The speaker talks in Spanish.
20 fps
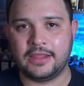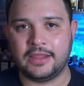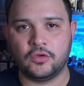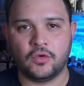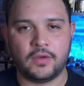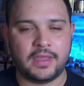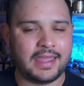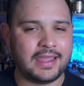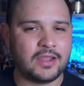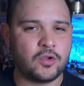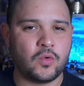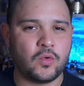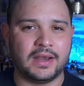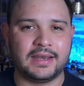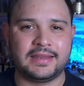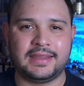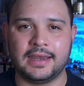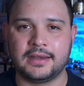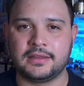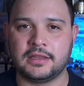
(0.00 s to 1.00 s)
año, en
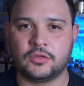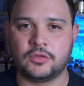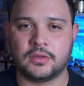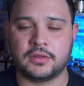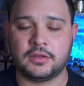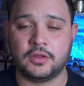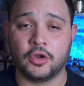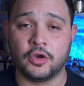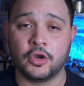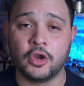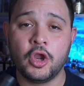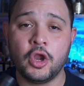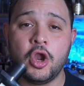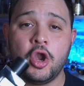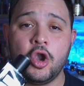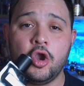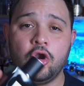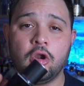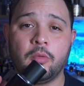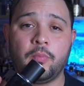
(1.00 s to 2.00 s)
cualquier situación.
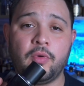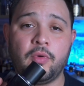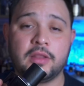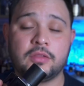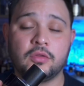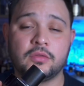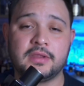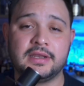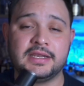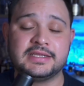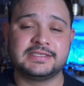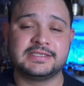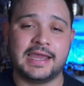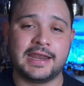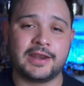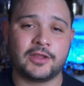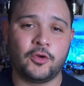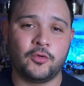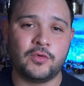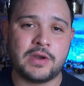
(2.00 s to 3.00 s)
Lo puedes
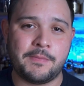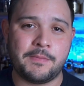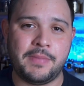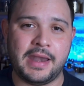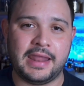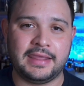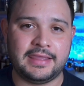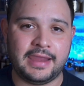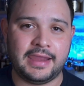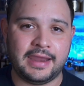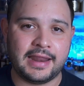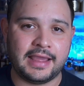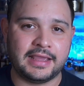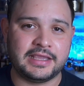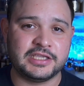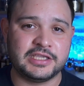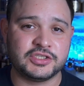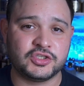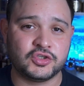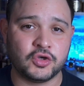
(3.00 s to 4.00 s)
utilizar con una playera
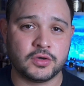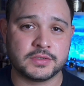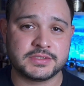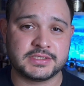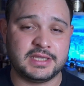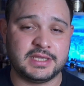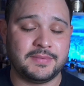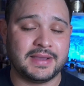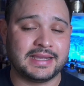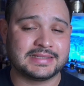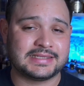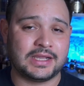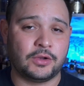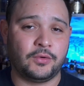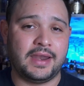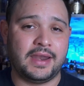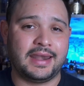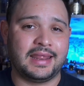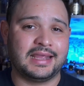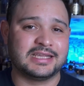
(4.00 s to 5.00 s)
y shorts y vas a
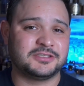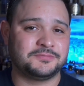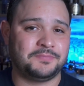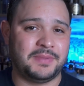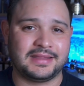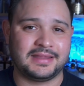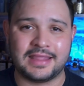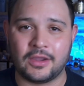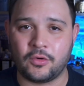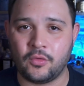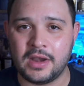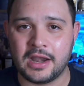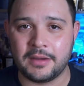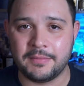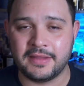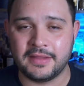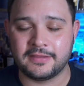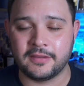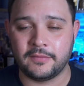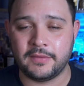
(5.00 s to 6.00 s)
oler
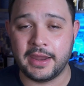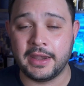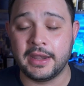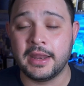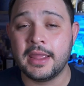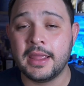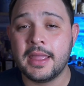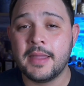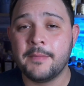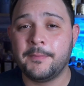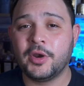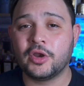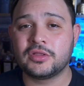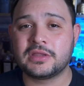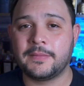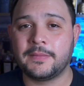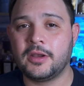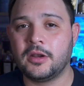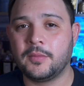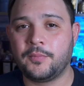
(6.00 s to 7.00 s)
espectacularmente bien, pero
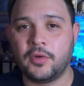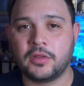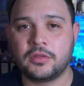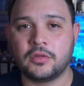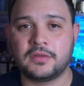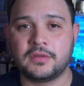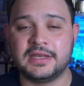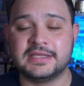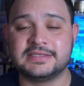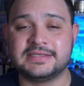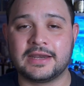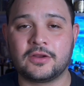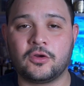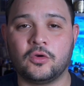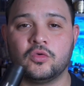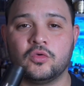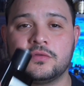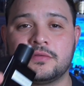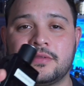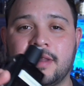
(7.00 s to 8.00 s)
también lo puedes utilizar
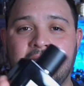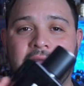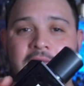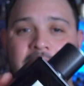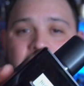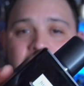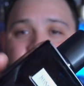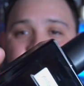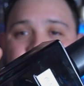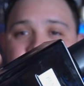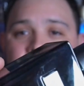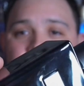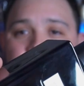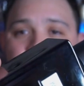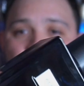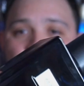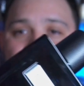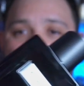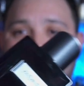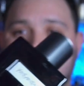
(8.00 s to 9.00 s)
con un traje y
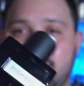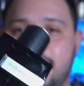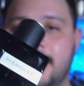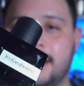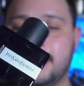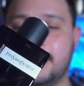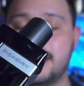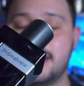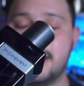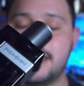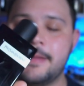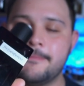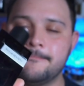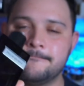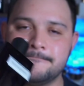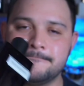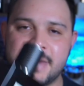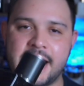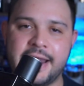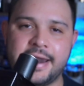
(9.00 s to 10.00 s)
esto va a quedar
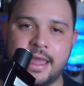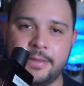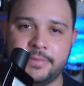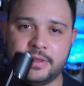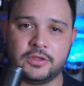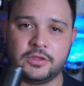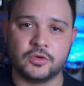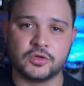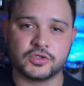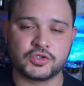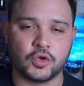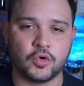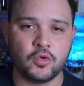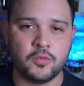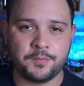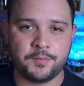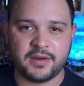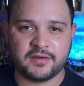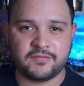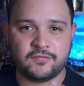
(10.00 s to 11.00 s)
maravilloso.
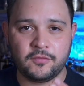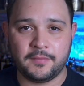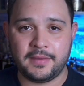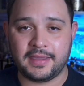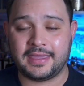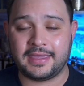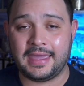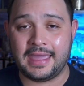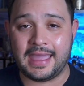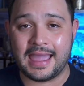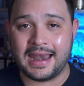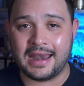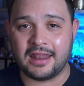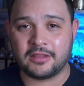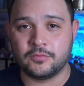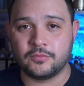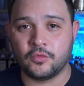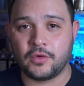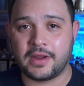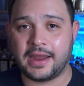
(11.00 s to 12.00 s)
Un perfume que a
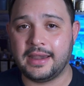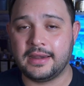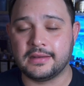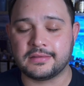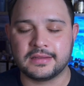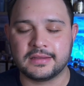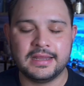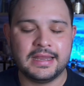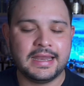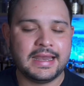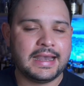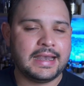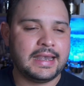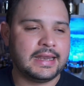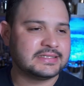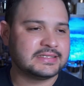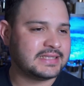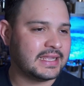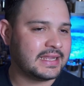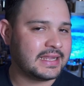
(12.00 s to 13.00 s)
las mujeres
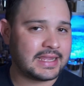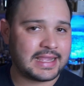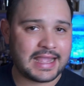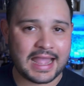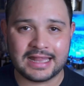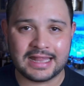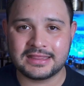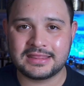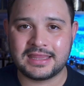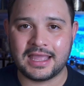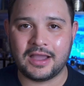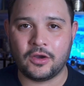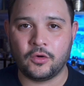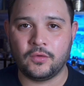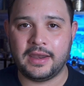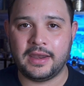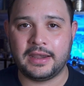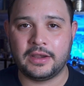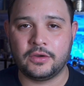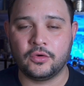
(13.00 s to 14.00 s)
les encanta
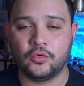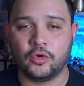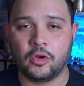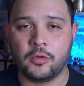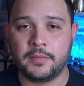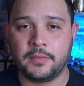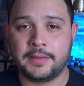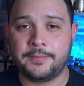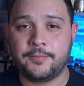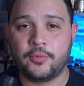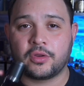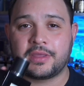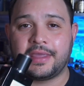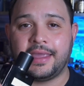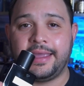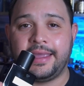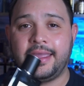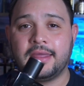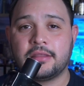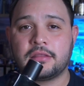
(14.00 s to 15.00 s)
oler en un hombre
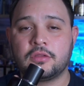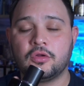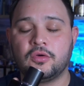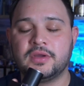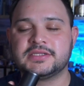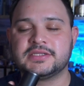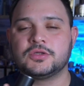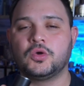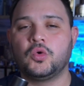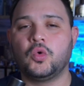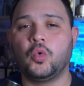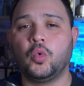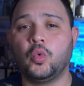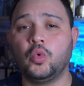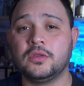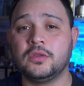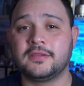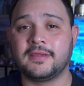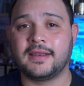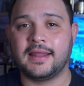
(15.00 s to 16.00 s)
porque esto es
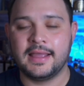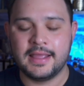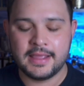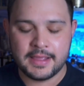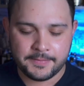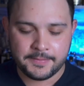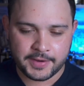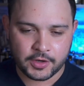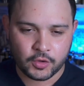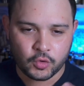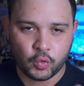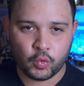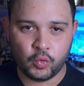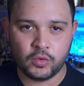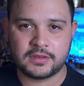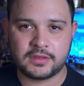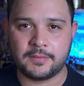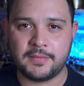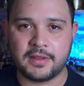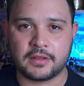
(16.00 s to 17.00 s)
ultra, pero
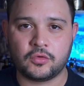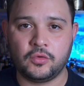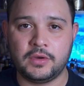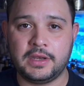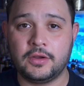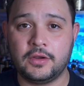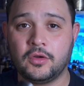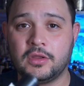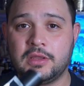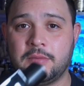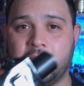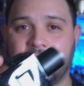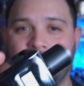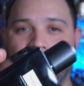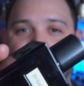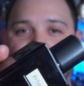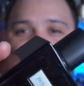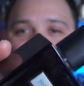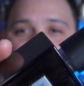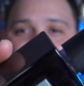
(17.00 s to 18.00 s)
ultra masculino y
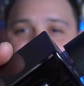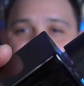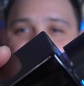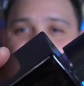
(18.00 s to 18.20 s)
para perfume